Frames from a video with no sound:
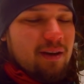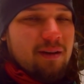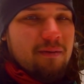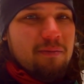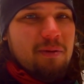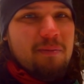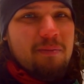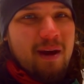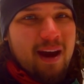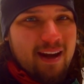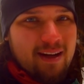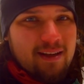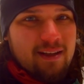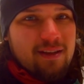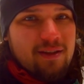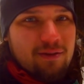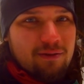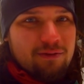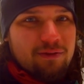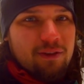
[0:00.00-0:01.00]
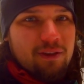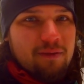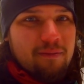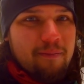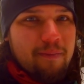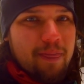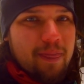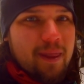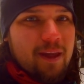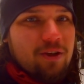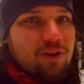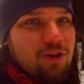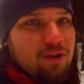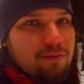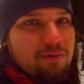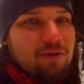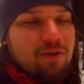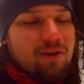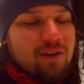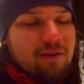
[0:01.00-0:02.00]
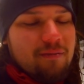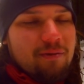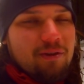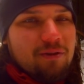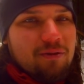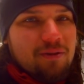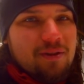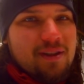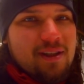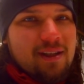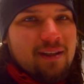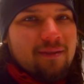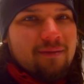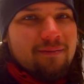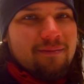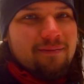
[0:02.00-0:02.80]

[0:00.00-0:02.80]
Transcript: mit dem Handy zu filmen. Das schiebe ich euch hier mal kurz ein.